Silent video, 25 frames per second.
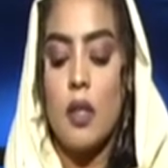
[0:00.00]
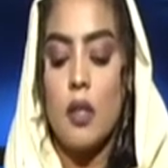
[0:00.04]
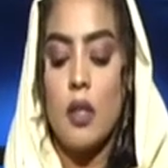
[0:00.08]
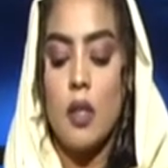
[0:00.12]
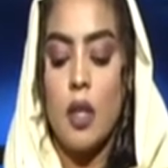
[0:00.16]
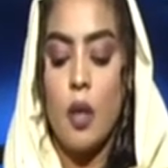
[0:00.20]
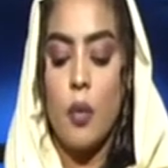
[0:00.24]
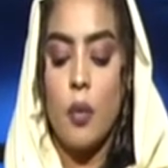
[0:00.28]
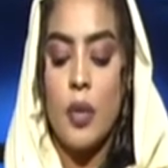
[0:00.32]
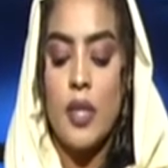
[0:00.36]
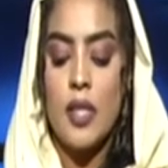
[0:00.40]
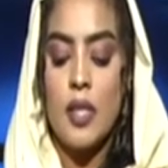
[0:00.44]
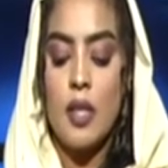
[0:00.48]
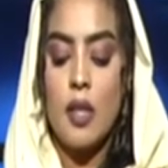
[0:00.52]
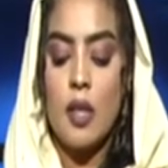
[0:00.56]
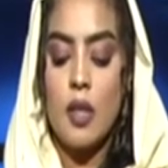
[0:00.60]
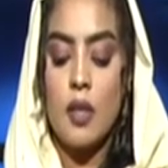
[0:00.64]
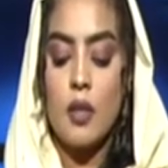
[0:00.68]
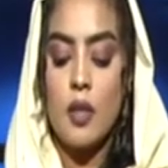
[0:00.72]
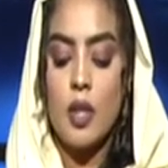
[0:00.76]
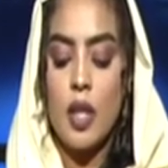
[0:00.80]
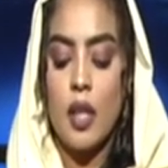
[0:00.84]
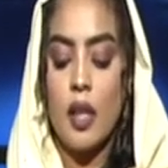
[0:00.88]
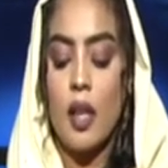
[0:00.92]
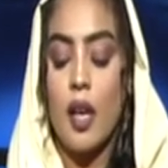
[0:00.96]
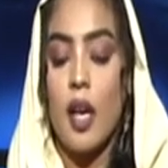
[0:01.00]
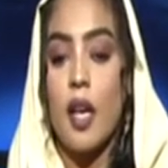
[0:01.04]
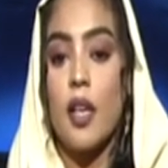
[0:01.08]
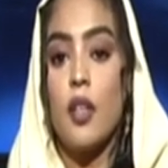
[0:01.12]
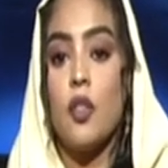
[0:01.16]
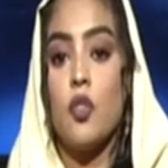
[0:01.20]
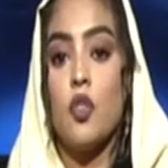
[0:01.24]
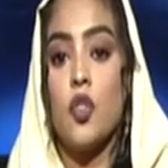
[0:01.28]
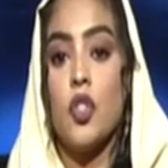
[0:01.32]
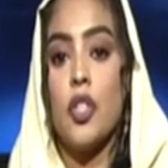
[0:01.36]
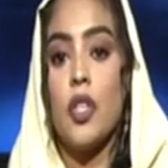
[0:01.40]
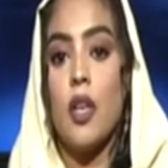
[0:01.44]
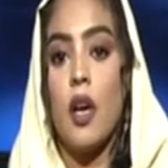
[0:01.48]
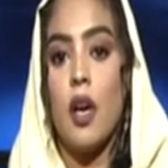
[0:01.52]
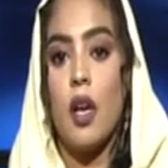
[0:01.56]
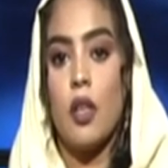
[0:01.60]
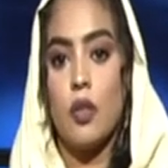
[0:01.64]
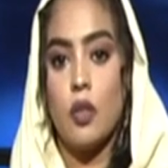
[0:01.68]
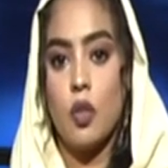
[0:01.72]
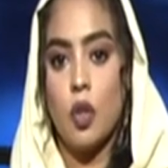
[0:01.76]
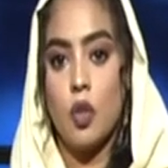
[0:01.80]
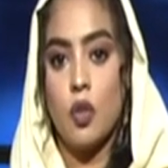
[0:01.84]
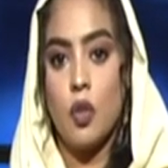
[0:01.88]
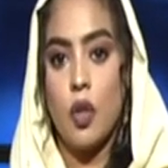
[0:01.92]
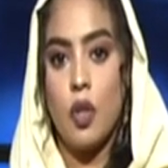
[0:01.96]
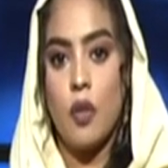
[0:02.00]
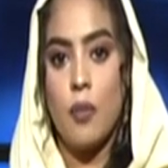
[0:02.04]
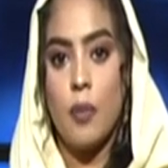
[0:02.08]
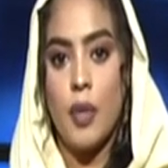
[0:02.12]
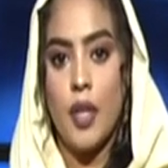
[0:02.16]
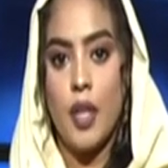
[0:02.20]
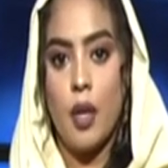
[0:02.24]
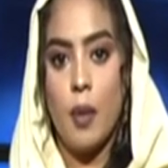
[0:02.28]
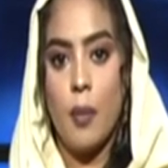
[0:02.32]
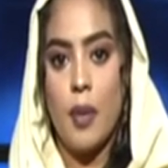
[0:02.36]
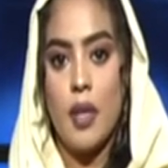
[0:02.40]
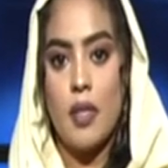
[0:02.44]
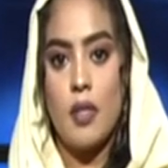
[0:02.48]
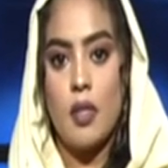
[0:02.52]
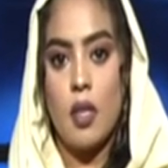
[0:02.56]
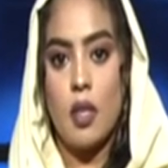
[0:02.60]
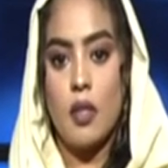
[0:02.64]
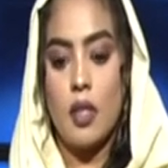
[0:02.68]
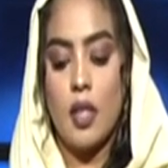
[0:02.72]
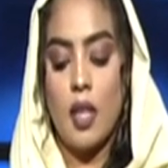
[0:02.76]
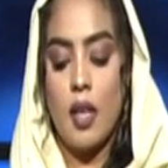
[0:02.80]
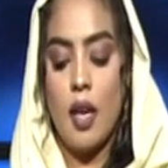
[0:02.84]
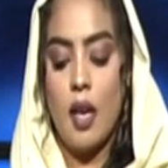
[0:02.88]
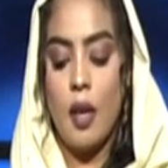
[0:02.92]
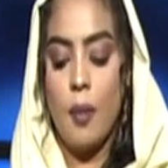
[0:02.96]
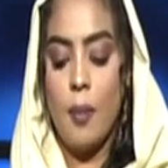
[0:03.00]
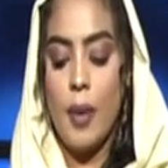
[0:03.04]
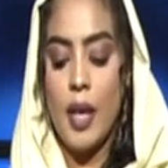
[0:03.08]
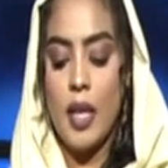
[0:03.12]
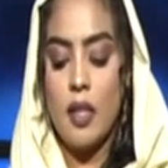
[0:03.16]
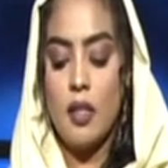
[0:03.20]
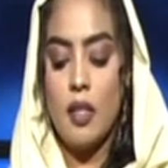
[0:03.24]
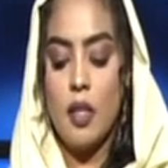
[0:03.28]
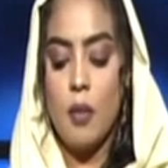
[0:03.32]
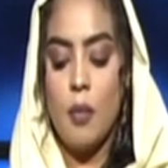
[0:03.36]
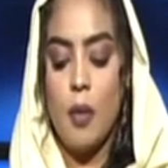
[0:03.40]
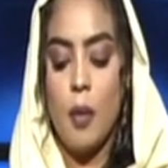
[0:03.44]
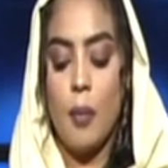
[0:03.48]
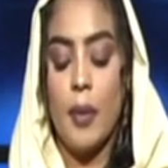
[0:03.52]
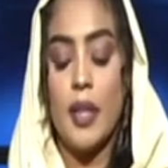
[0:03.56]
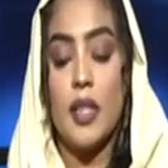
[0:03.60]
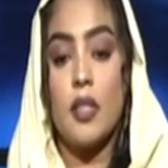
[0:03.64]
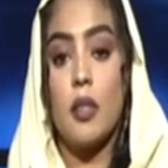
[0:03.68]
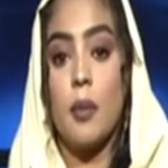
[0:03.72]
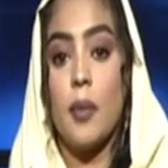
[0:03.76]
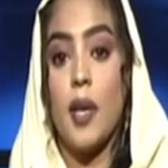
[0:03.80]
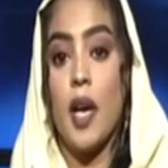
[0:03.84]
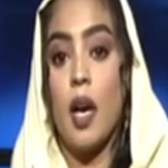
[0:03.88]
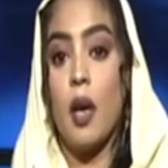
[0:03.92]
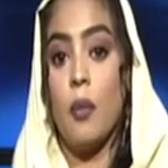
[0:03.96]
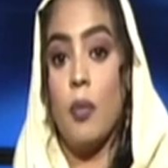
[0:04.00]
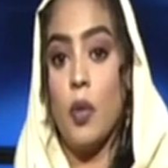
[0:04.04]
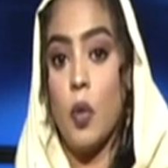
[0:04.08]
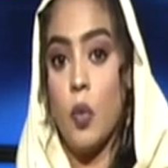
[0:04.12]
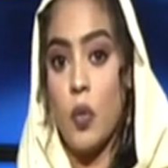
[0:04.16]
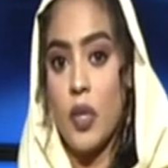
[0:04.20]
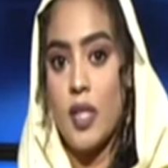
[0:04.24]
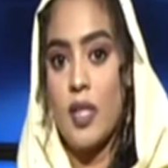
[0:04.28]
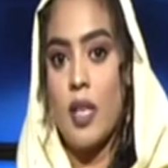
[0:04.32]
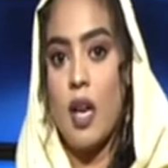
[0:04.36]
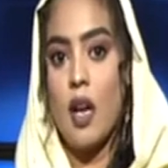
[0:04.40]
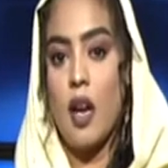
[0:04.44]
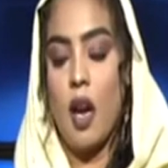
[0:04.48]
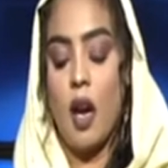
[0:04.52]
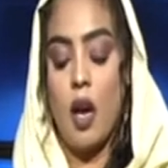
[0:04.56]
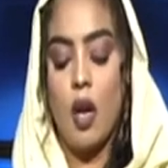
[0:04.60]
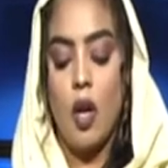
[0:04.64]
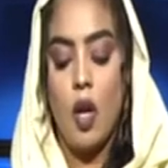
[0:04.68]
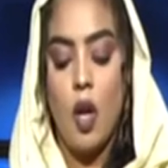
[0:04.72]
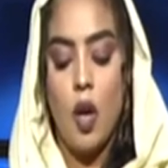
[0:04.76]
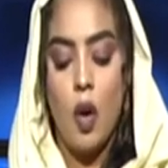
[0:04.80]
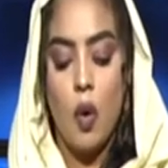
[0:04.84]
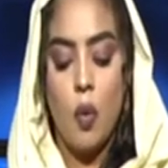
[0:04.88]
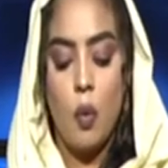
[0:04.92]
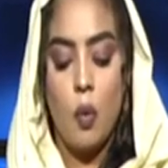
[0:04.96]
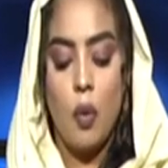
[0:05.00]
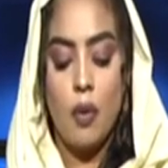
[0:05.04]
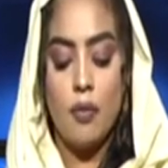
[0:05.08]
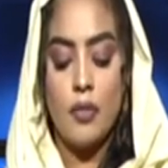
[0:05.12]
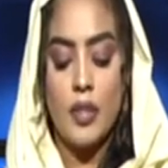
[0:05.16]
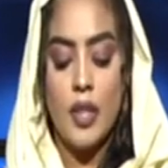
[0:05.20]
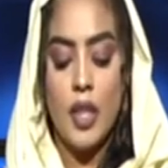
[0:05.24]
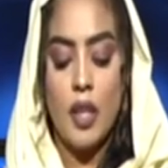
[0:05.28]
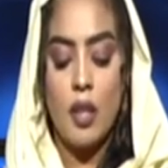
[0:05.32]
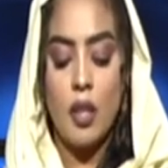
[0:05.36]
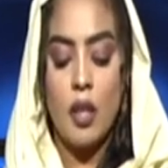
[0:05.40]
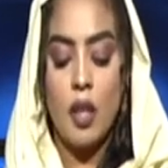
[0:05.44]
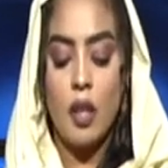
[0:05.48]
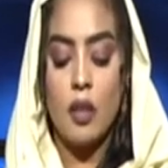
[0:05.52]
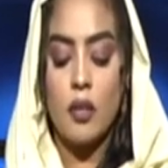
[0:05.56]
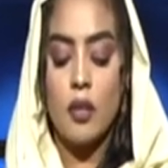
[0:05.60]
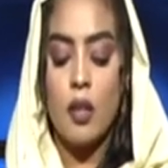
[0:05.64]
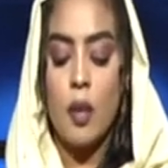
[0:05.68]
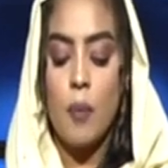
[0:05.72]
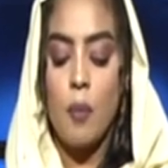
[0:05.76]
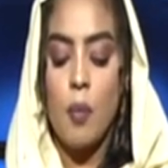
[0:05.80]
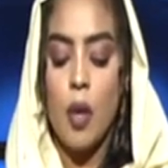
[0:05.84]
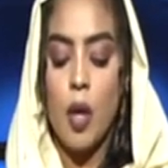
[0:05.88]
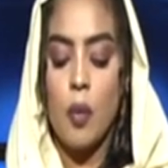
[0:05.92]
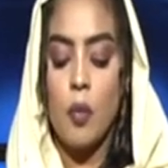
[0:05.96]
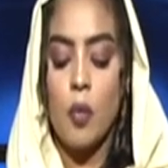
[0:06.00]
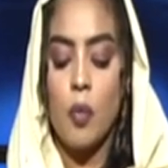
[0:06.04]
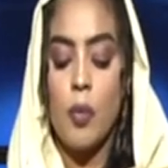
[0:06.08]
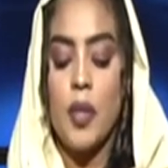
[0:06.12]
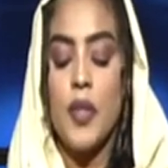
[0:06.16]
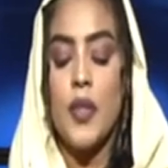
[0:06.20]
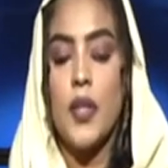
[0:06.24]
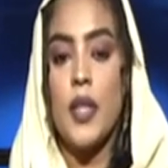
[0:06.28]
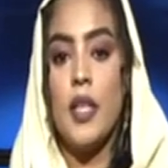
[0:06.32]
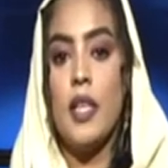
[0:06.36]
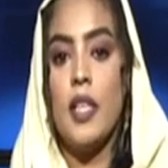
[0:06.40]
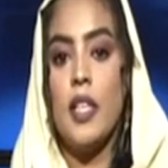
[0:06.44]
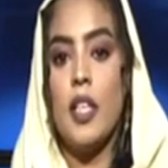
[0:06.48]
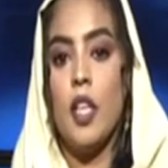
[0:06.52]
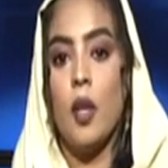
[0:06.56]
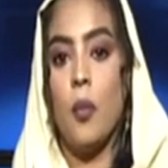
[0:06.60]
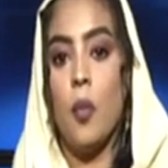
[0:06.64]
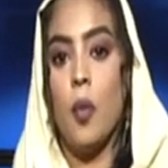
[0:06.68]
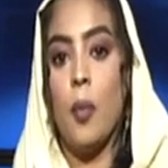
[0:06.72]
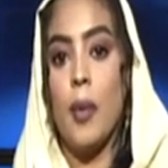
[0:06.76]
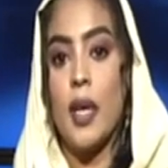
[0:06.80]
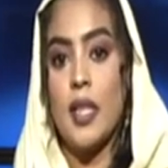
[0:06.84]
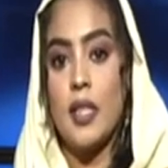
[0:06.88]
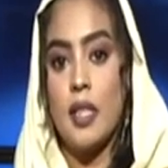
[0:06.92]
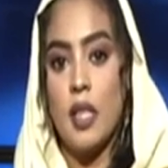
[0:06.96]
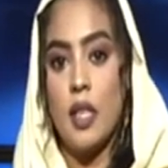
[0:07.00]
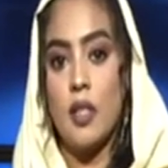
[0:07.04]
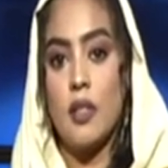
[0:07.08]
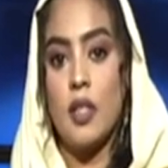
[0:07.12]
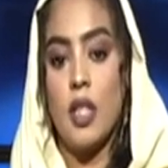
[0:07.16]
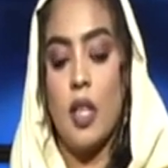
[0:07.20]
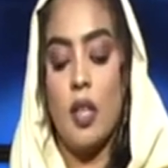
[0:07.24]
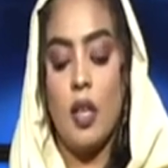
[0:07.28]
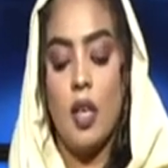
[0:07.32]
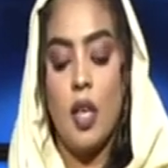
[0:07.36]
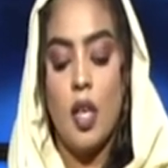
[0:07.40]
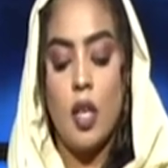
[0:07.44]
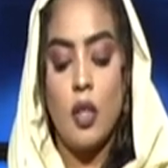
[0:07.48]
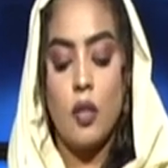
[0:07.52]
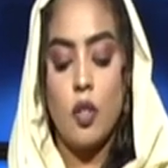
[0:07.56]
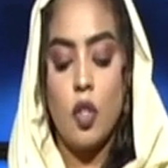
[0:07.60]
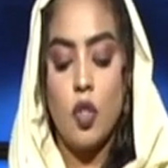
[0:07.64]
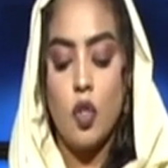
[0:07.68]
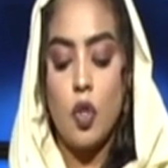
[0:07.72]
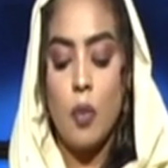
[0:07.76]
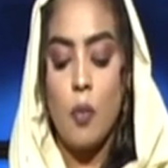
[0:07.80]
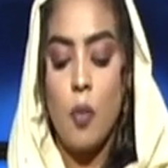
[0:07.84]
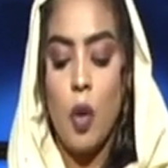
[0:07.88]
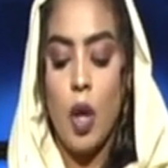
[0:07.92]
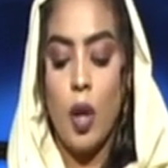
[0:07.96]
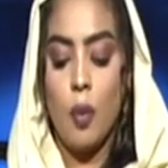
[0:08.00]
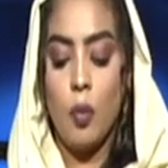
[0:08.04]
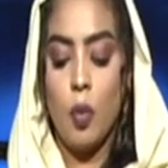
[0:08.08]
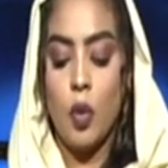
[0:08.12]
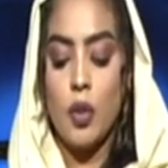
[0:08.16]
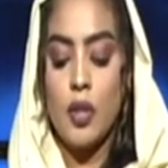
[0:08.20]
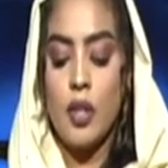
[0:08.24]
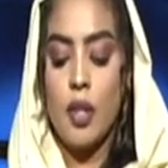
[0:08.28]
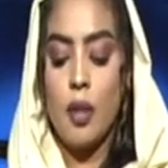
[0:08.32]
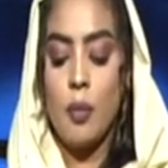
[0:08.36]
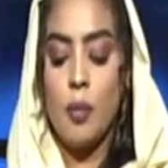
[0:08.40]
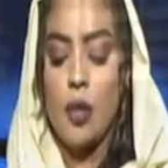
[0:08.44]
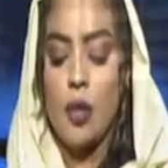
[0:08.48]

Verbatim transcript: وزيرة الخارجية الدكتور مريم الصادق المهدي بمكتبها بالوزارة وفدا ضم ممثلي لمبادرة تجمع المغتربين